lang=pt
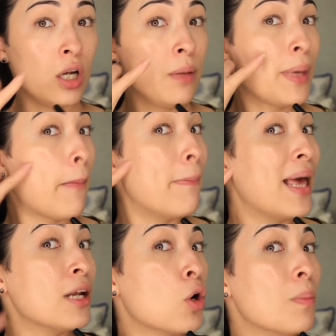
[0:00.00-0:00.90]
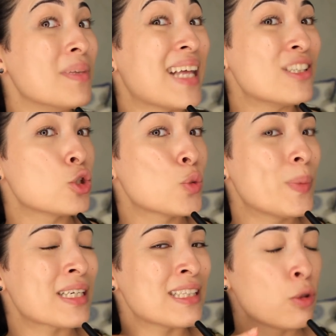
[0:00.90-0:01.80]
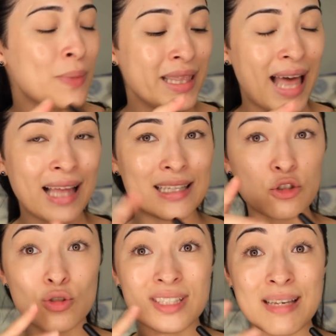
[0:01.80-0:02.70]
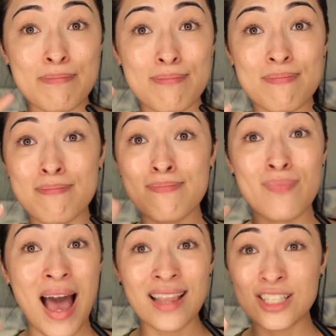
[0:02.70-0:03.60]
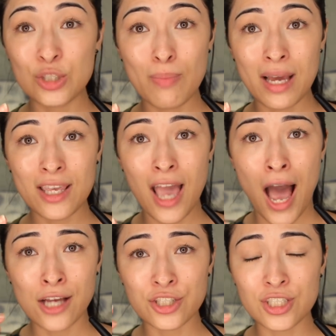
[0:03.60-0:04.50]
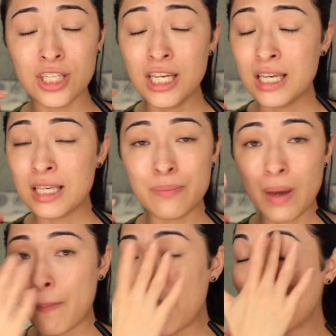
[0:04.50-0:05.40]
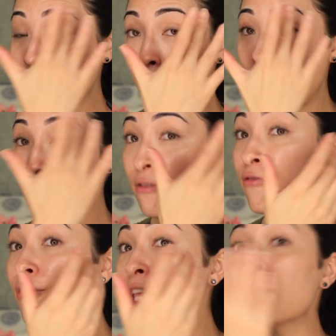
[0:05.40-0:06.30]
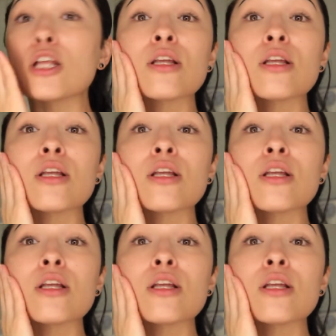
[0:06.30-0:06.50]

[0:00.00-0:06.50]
Olha a minha pele como tá super iluminada. Tô sem nada de maquiagem e minha pele tá perfeita.